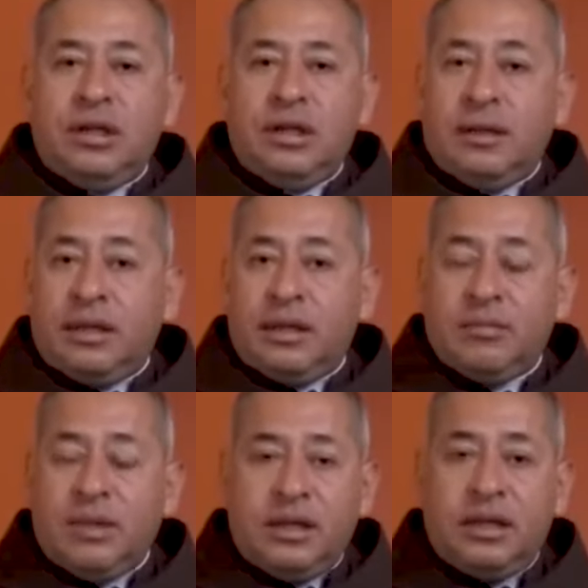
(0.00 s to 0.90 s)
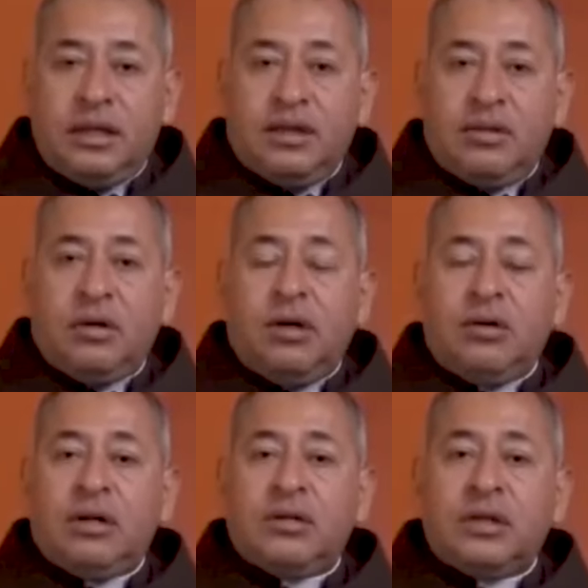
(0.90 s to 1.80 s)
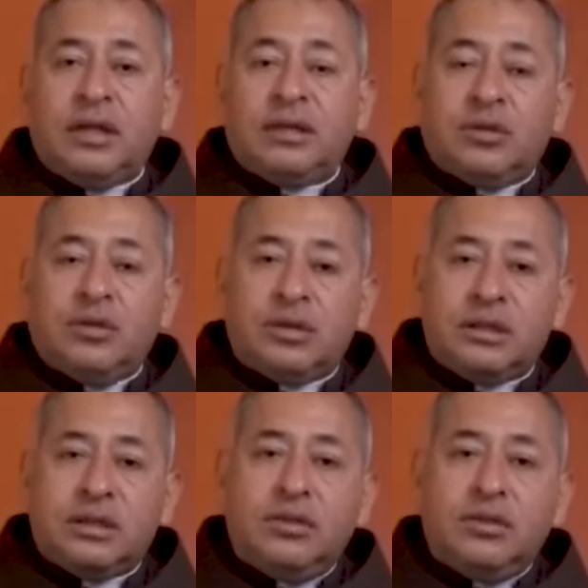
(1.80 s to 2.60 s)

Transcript: Y la Virgen María le dijo, ahora no serás rosa,